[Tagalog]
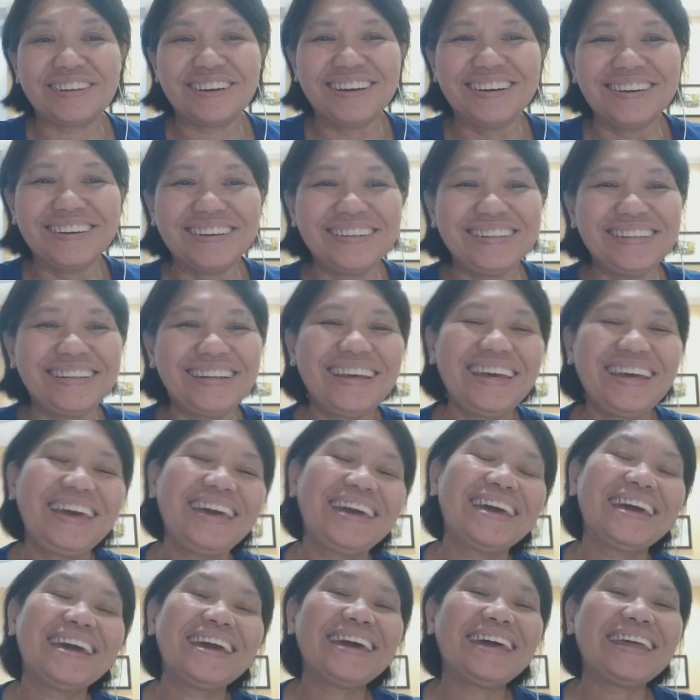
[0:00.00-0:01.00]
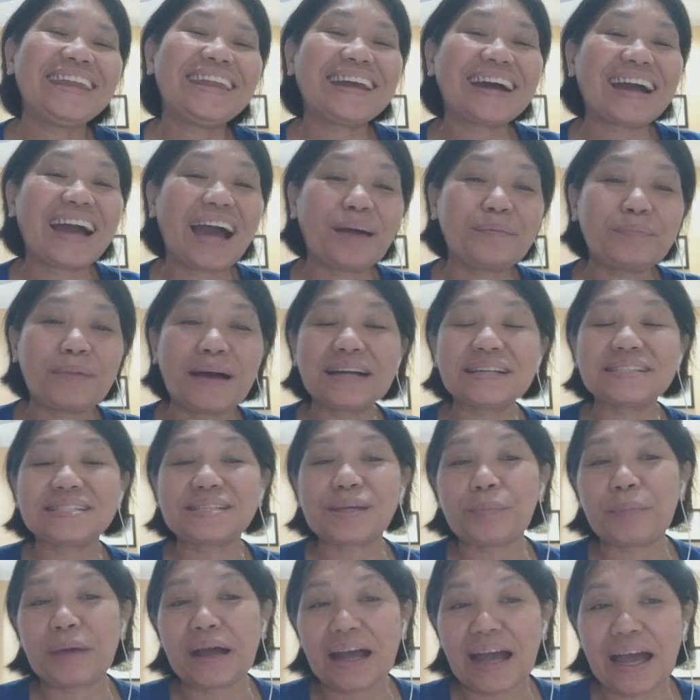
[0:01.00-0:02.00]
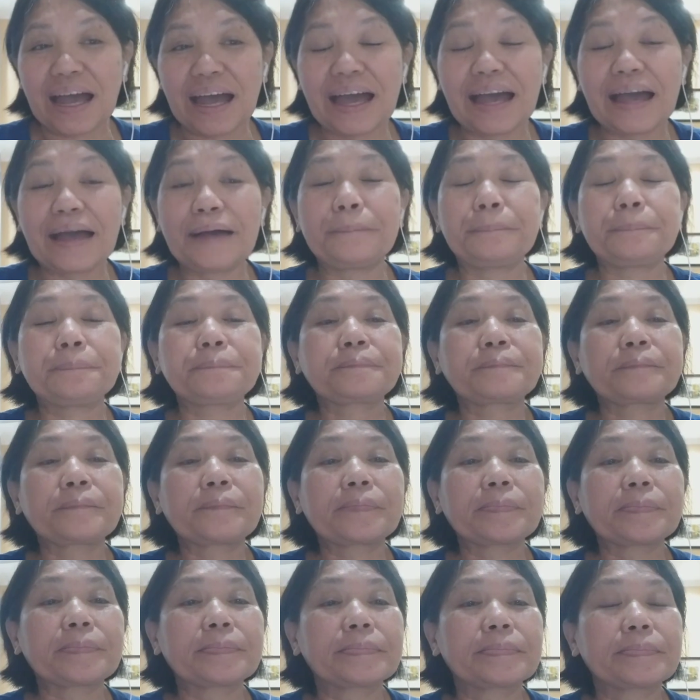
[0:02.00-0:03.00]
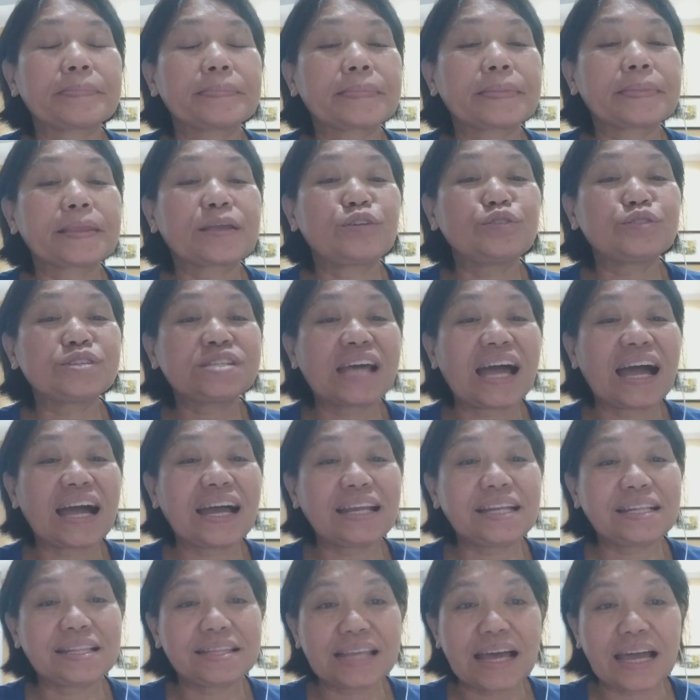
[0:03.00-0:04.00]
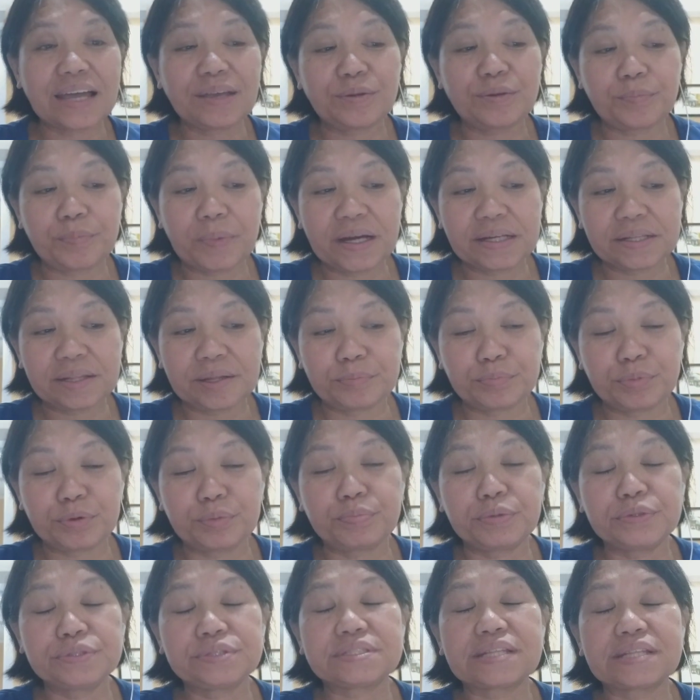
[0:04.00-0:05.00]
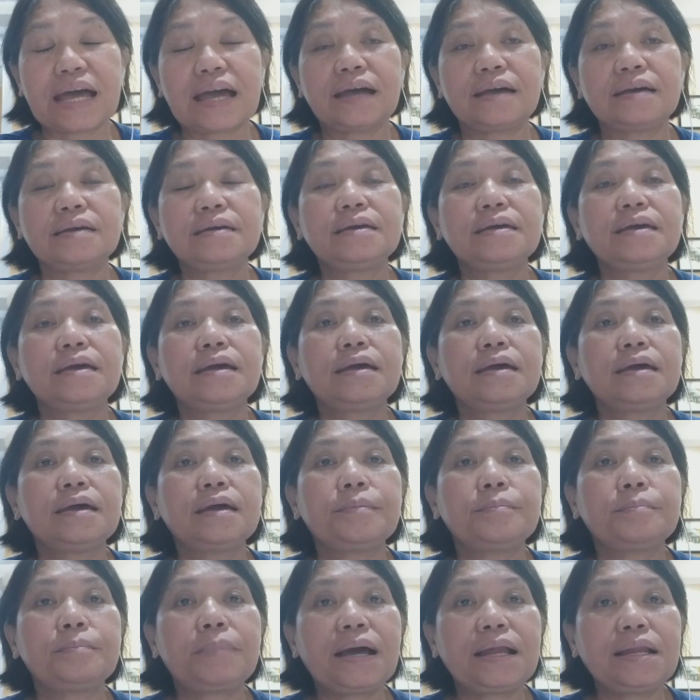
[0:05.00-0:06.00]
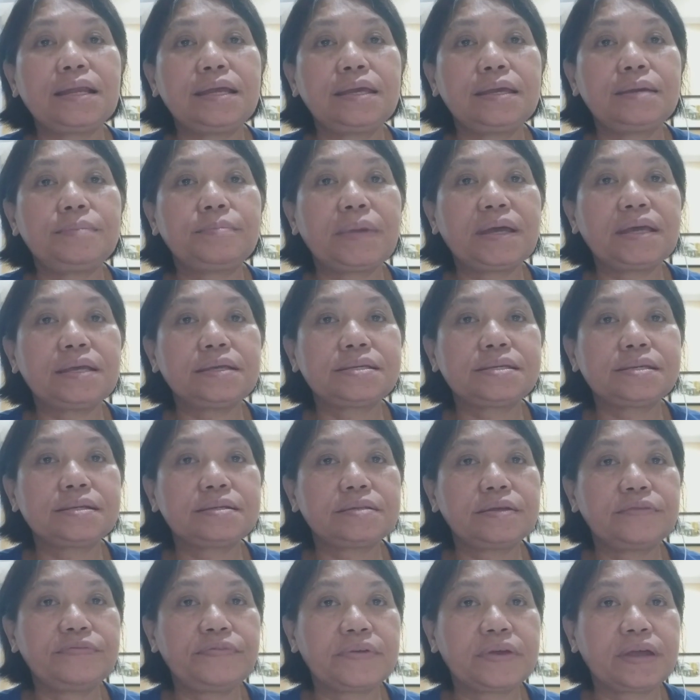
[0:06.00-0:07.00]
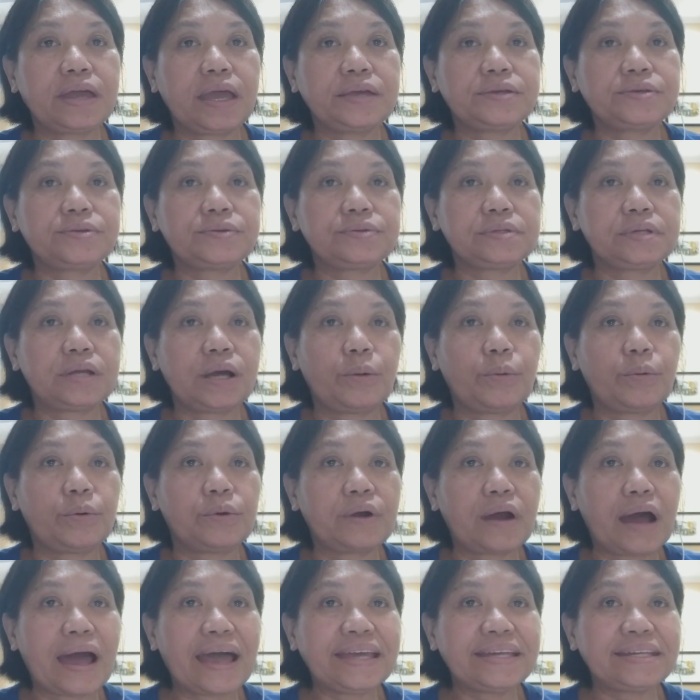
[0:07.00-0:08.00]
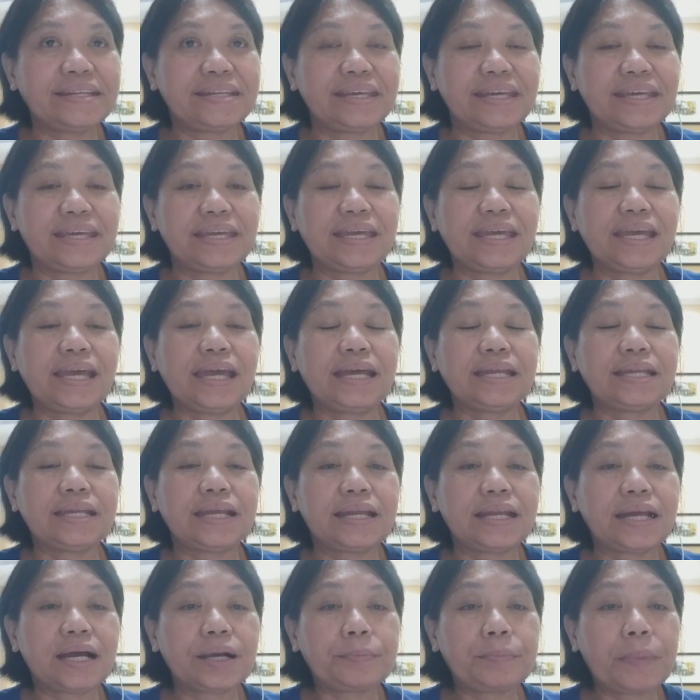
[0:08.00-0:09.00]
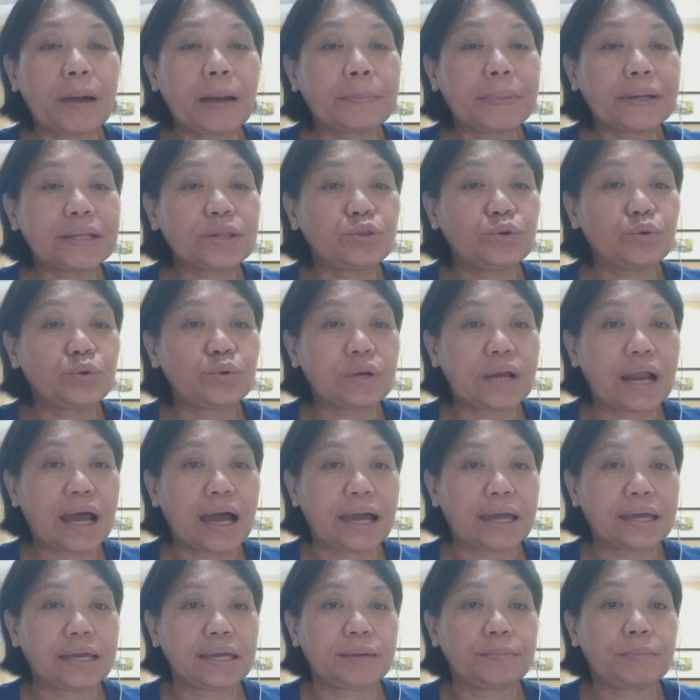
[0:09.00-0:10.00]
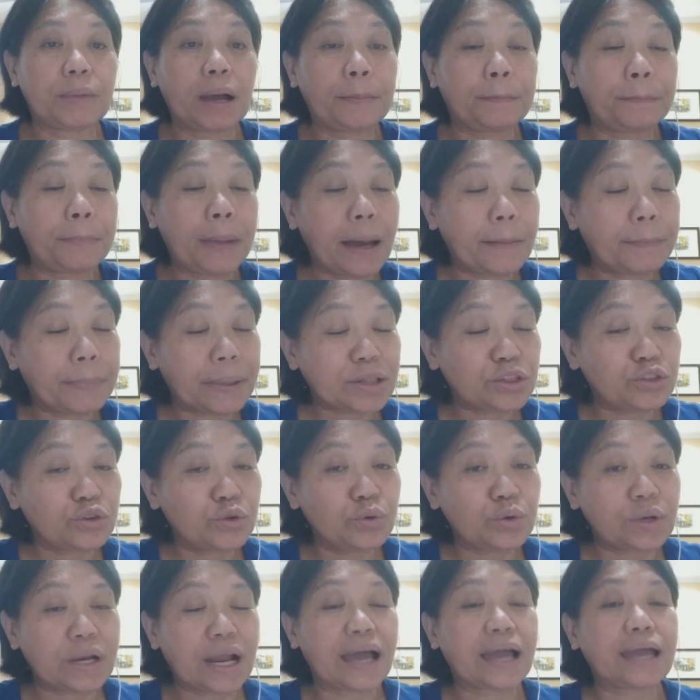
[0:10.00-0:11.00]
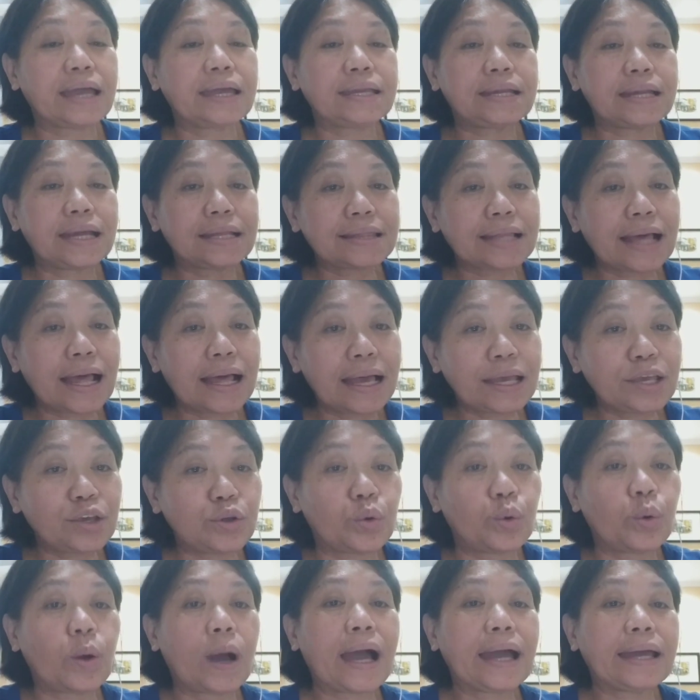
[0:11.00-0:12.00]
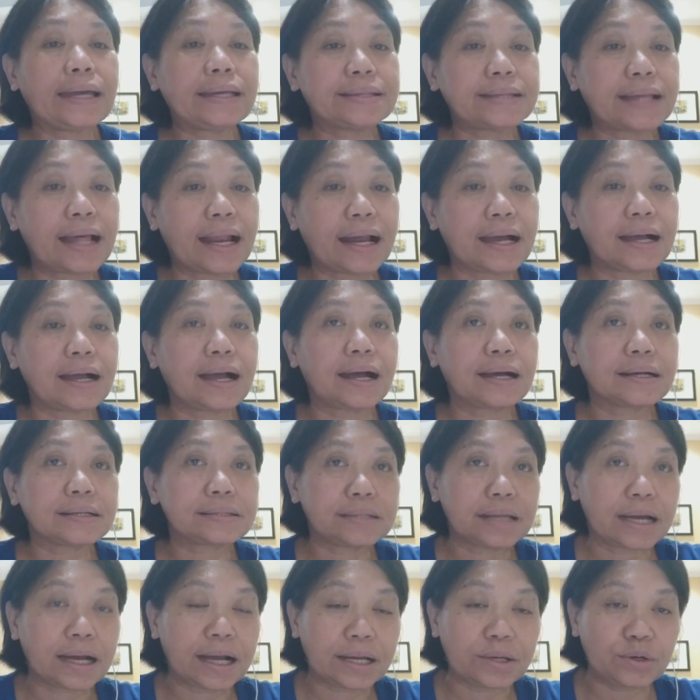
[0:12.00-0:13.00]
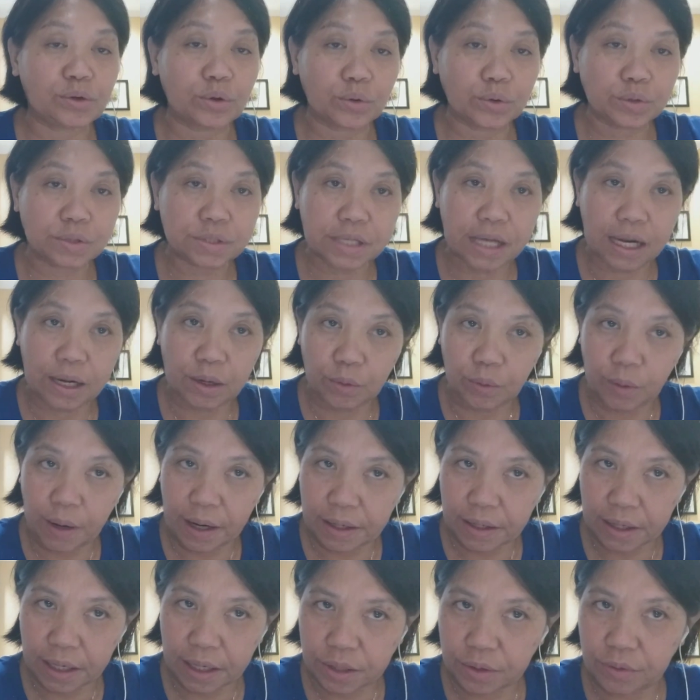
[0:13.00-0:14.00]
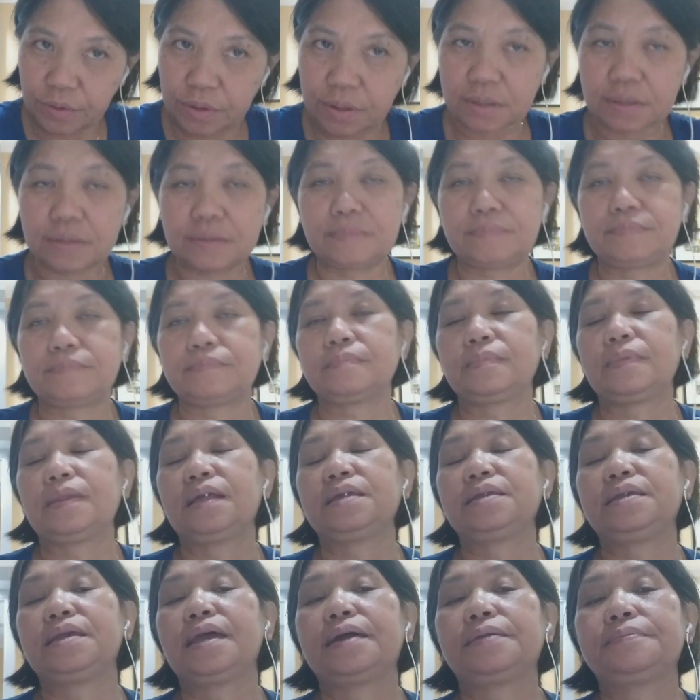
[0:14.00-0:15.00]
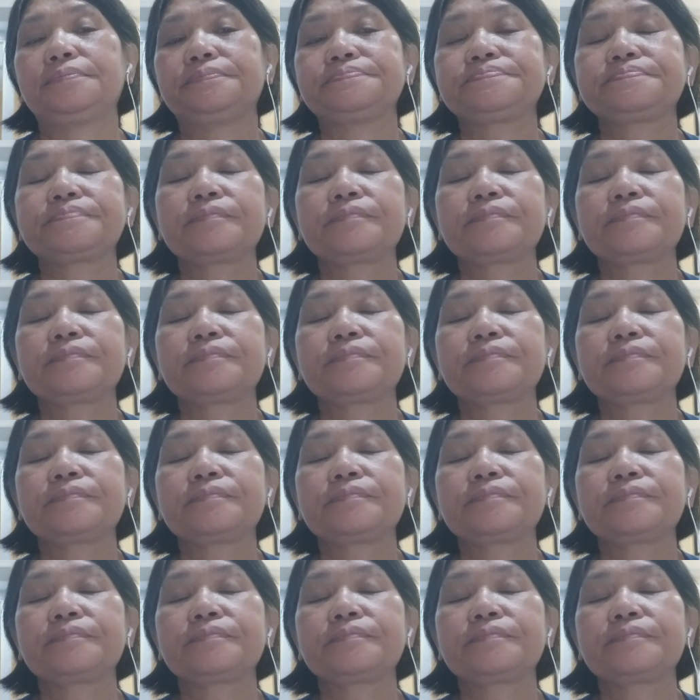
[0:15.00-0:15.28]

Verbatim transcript: doon, nakaabang sa mga kung saan tayo party pupunta Bali, may certification daw or ID na nagpapatunay, magpapatunay na tayo ay talagang taga doon sa lugar na yon. Yan.